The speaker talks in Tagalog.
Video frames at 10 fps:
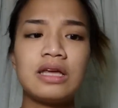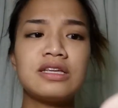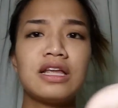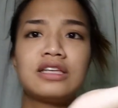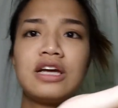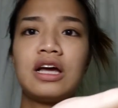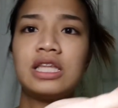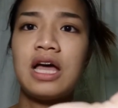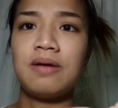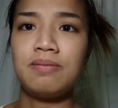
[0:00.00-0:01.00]
Ganyan,
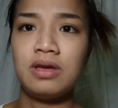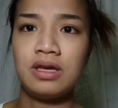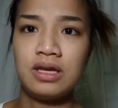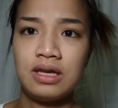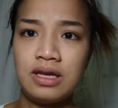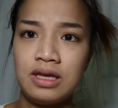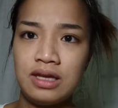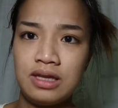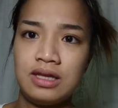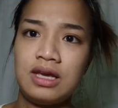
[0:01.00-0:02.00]
tsaka dami.
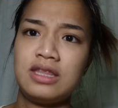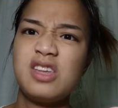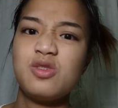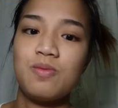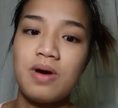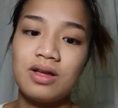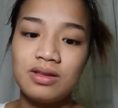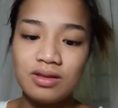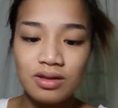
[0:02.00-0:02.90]
Kita nyo ba?